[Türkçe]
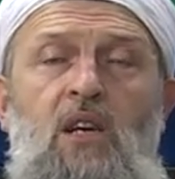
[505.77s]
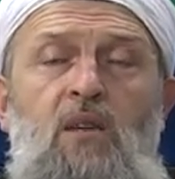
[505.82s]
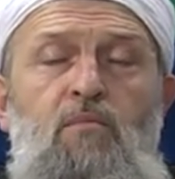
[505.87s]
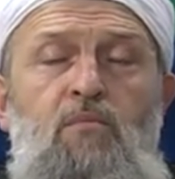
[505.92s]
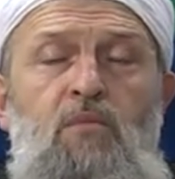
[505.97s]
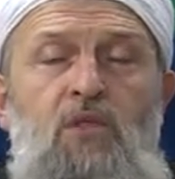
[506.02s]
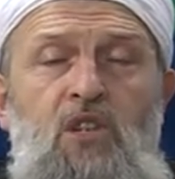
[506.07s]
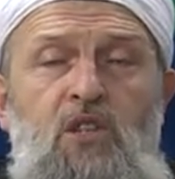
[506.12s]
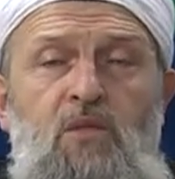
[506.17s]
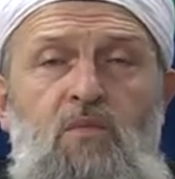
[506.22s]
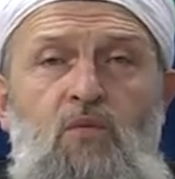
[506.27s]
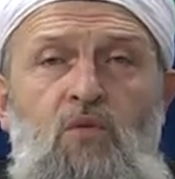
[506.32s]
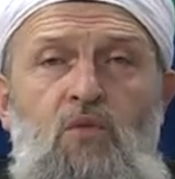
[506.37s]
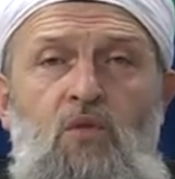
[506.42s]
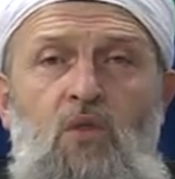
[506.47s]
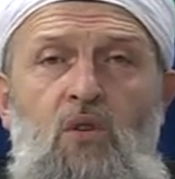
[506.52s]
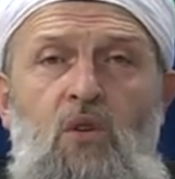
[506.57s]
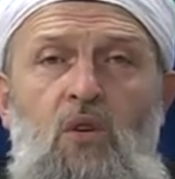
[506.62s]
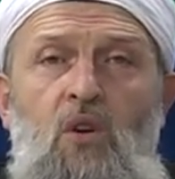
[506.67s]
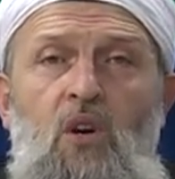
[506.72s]
Biz
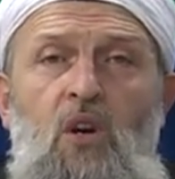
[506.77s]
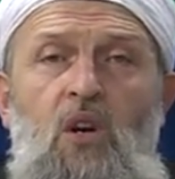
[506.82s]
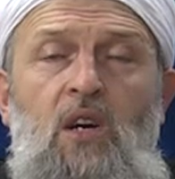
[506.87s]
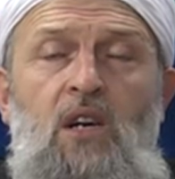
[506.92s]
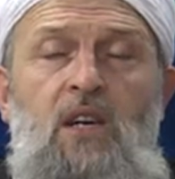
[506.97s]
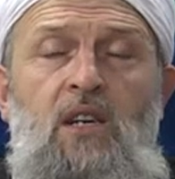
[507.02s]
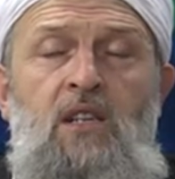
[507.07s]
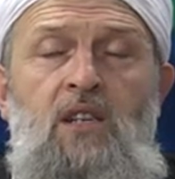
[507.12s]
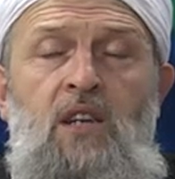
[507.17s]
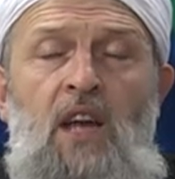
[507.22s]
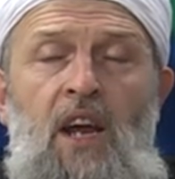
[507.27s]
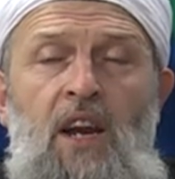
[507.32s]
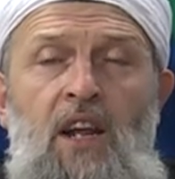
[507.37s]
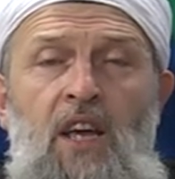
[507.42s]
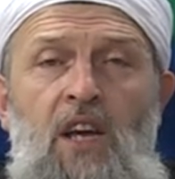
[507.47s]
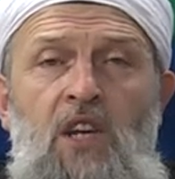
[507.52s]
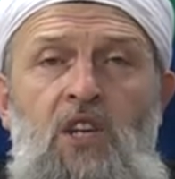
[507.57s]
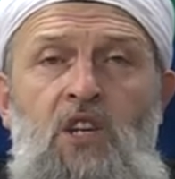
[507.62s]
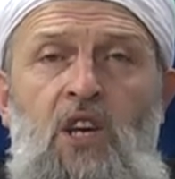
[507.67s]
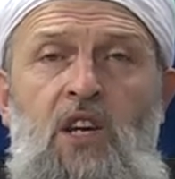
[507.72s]
bunu
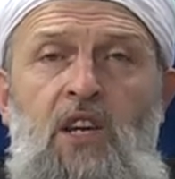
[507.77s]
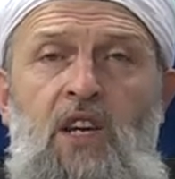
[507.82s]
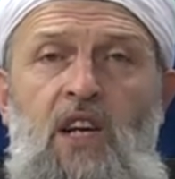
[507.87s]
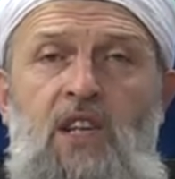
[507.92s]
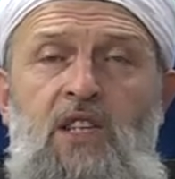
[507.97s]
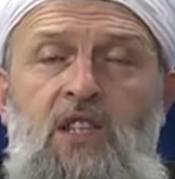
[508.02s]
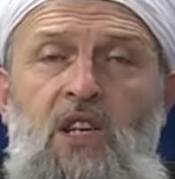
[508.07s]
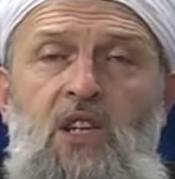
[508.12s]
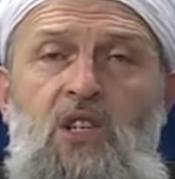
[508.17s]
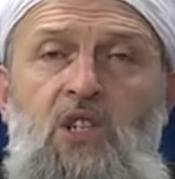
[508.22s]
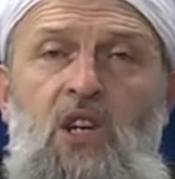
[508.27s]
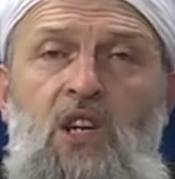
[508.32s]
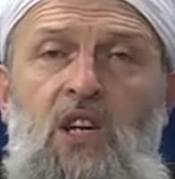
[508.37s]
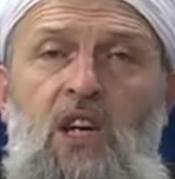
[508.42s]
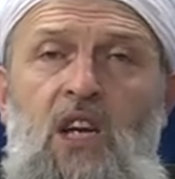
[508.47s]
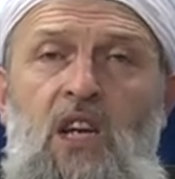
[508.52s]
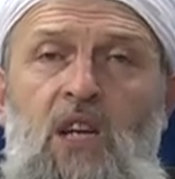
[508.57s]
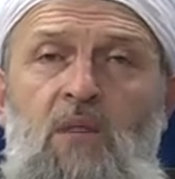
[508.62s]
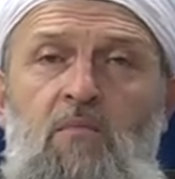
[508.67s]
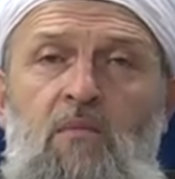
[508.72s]
nereye çekersek
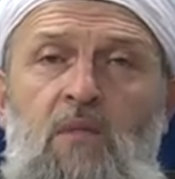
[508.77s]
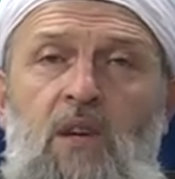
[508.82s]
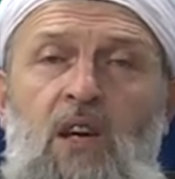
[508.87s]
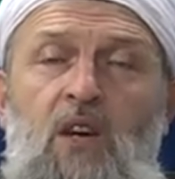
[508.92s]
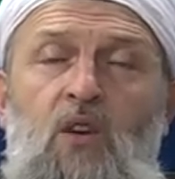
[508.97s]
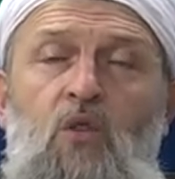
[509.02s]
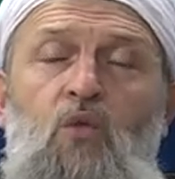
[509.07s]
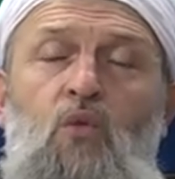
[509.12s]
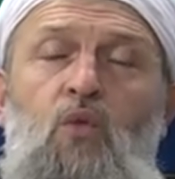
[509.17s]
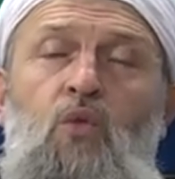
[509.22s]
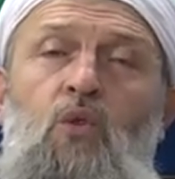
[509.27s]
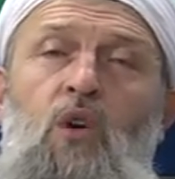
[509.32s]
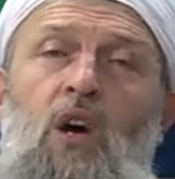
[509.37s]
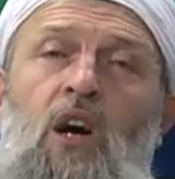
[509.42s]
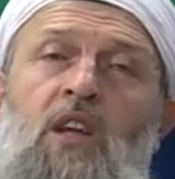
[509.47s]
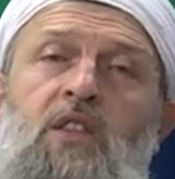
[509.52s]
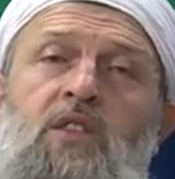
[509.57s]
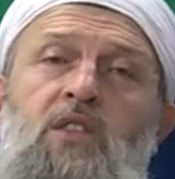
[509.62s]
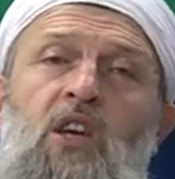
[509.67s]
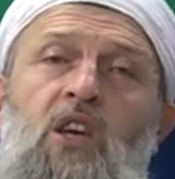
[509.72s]
çekelim
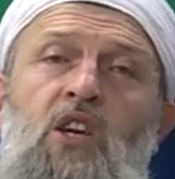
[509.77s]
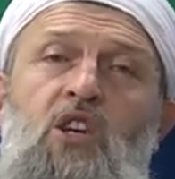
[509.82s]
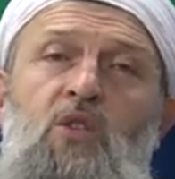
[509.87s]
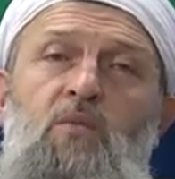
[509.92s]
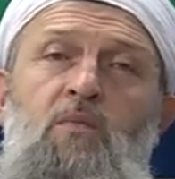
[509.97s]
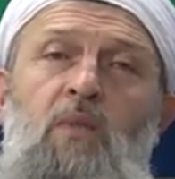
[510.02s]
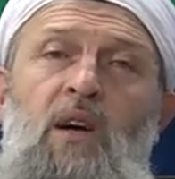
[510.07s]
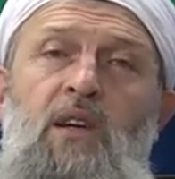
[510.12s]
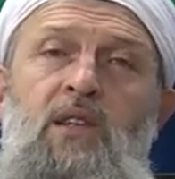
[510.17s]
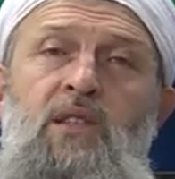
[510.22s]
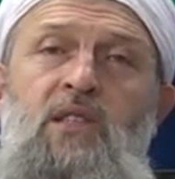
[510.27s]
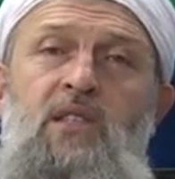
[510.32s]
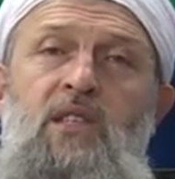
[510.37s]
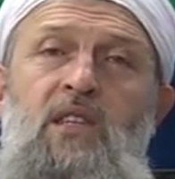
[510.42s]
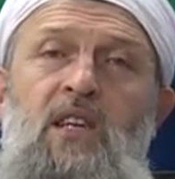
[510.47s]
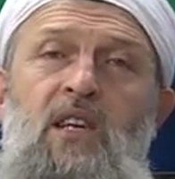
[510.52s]
Kur'an değişmez.